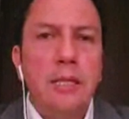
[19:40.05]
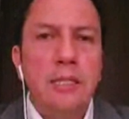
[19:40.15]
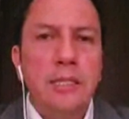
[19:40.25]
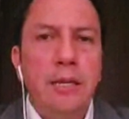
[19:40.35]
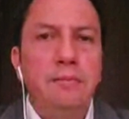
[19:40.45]
y
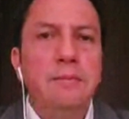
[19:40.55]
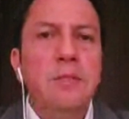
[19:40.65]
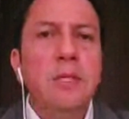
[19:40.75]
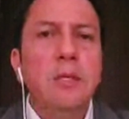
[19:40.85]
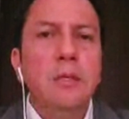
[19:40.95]

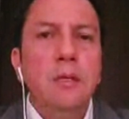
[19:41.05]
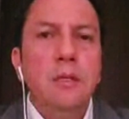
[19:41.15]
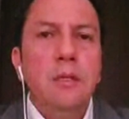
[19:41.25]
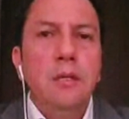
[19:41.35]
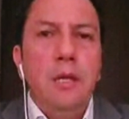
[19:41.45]

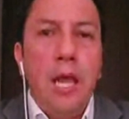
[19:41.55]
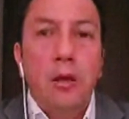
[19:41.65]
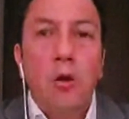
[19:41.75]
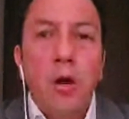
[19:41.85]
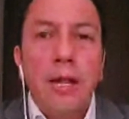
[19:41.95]
3G.
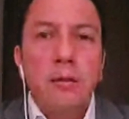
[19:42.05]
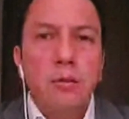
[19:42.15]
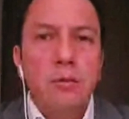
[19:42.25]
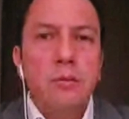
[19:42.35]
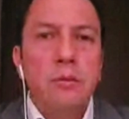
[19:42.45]
En
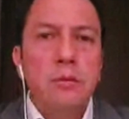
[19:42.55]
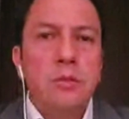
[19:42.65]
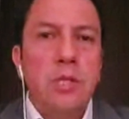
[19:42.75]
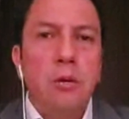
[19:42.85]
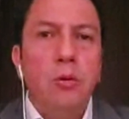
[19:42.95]
concreto,
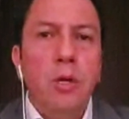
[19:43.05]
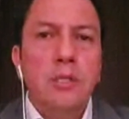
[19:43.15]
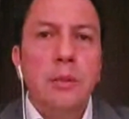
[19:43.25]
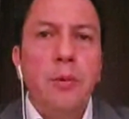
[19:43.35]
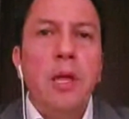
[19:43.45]
según
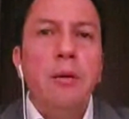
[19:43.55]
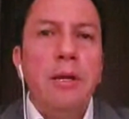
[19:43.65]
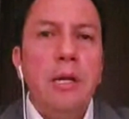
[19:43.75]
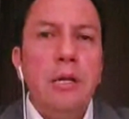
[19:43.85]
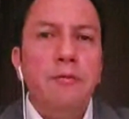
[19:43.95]
lo que se puede
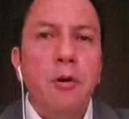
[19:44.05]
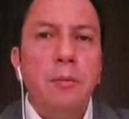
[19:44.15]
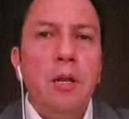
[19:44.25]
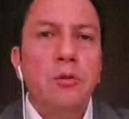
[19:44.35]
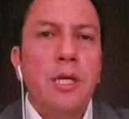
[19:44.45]
ver en el
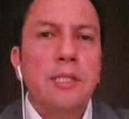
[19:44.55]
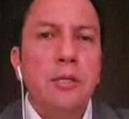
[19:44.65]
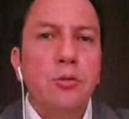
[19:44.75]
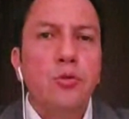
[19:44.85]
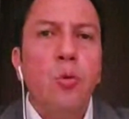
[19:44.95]
informe, los
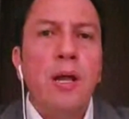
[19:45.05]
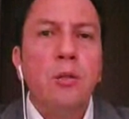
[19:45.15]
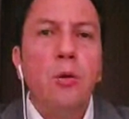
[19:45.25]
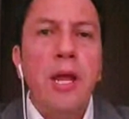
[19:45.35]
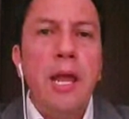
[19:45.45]
accesos
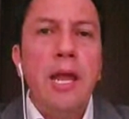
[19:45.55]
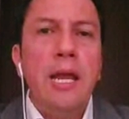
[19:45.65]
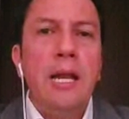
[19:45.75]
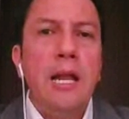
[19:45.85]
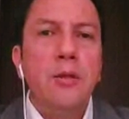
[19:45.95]

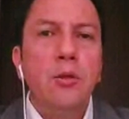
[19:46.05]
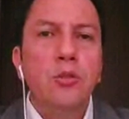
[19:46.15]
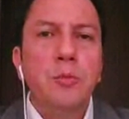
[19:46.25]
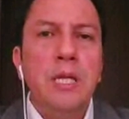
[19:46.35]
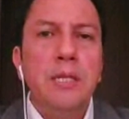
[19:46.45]
4G en el año
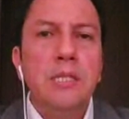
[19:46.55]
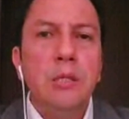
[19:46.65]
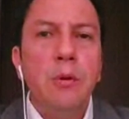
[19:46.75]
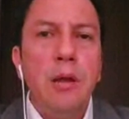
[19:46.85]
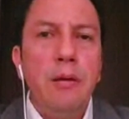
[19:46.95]

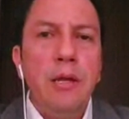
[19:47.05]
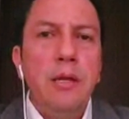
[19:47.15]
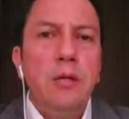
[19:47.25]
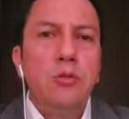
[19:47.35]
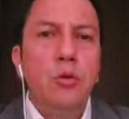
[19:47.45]
2019
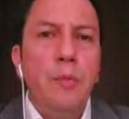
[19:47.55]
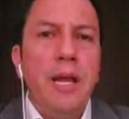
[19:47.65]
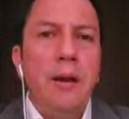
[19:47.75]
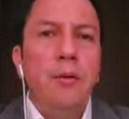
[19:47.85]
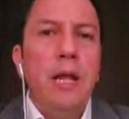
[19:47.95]

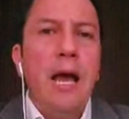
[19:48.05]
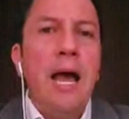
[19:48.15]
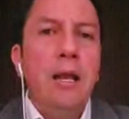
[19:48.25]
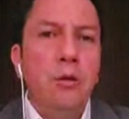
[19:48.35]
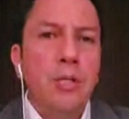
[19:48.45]
superaron
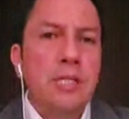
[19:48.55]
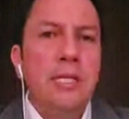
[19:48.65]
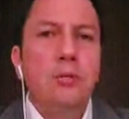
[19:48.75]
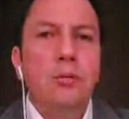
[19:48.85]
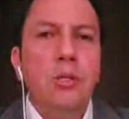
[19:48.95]
a los
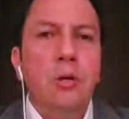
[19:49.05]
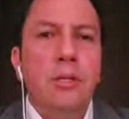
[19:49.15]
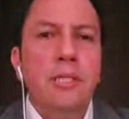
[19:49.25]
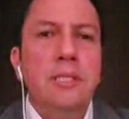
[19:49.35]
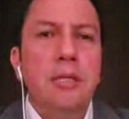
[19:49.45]
accesos de
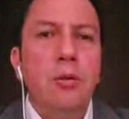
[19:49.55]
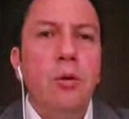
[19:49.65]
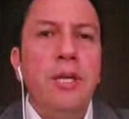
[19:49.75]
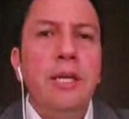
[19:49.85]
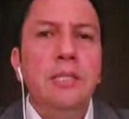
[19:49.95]
otras
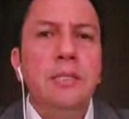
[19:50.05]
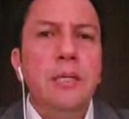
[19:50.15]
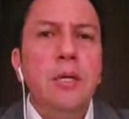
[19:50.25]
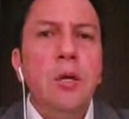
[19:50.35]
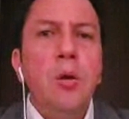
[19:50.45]
tecnologías,
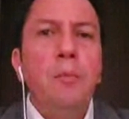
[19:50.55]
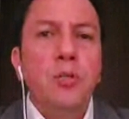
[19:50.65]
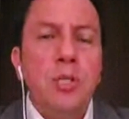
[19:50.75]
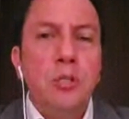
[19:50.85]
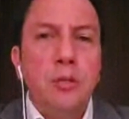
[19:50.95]

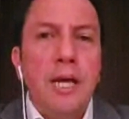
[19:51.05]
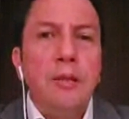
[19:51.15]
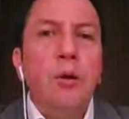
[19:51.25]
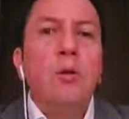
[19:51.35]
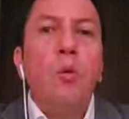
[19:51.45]

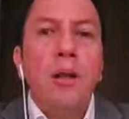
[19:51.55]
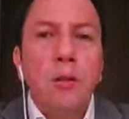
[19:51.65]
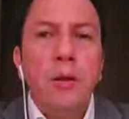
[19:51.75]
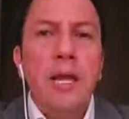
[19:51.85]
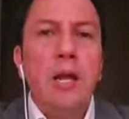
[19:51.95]
posicionando al
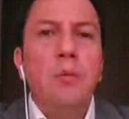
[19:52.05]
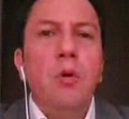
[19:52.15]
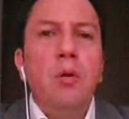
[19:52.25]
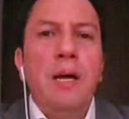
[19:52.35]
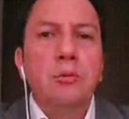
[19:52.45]
4G
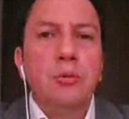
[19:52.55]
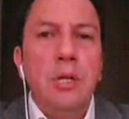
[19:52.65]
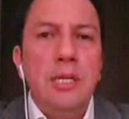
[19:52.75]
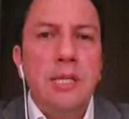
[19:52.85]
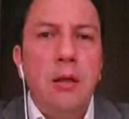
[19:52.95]
como el más
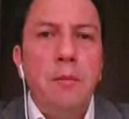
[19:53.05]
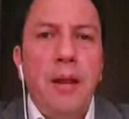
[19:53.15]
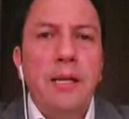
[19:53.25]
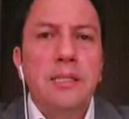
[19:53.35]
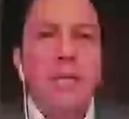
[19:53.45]
utilizado
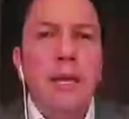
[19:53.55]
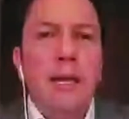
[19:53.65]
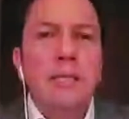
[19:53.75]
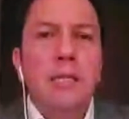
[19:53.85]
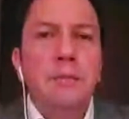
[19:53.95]
para
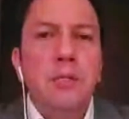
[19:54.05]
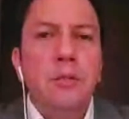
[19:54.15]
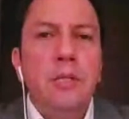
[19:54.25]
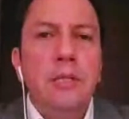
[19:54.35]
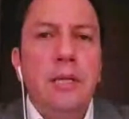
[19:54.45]
acceder al
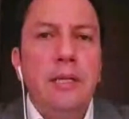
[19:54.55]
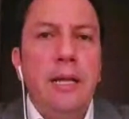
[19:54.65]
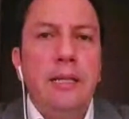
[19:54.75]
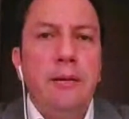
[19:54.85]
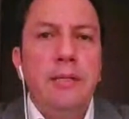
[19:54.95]
servicio de
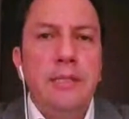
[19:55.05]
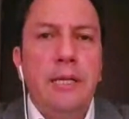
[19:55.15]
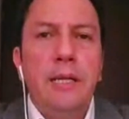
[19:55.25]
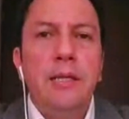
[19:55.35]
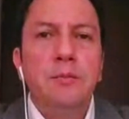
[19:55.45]
Internet a través
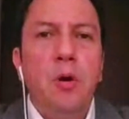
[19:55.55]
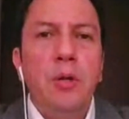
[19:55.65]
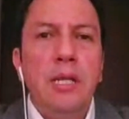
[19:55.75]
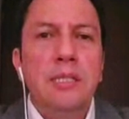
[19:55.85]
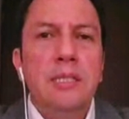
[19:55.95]
de redes
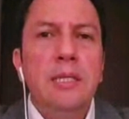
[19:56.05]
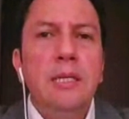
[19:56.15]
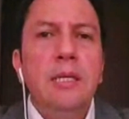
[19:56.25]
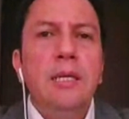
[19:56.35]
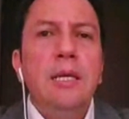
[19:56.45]
móviles.
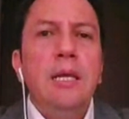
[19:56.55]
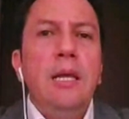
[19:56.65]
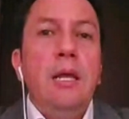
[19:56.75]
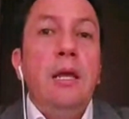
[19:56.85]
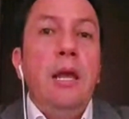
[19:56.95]

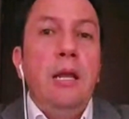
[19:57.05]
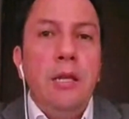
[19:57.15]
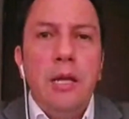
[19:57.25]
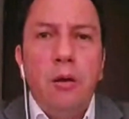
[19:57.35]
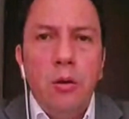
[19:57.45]
En
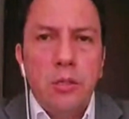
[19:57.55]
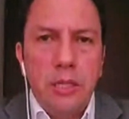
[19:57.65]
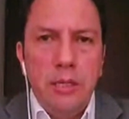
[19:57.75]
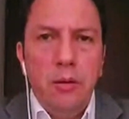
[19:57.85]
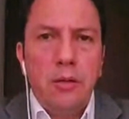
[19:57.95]
línea con lo
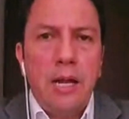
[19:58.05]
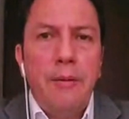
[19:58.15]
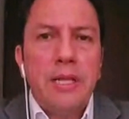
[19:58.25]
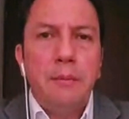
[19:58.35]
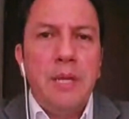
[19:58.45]
anterior,
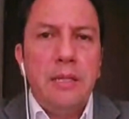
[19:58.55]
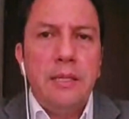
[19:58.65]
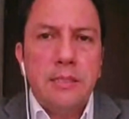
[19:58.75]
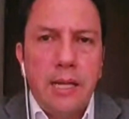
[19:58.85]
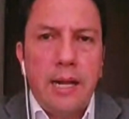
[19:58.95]
cabe también
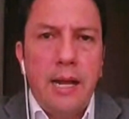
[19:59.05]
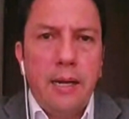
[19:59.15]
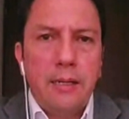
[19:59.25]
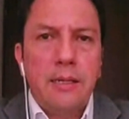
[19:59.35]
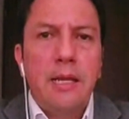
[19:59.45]

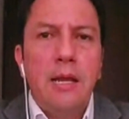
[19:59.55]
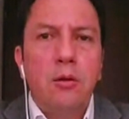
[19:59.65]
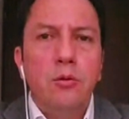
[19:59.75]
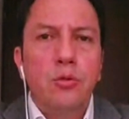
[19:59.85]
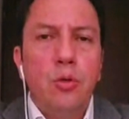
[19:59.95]
destacar que
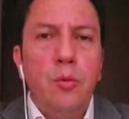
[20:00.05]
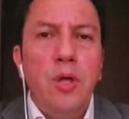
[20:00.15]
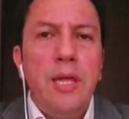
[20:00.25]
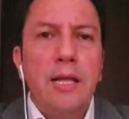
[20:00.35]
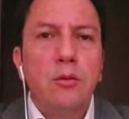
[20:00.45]
el
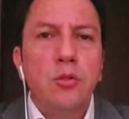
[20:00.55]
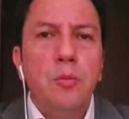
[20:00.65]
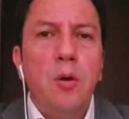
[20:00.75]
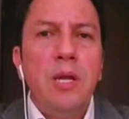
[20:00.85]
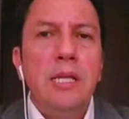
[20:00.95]
consumo de datos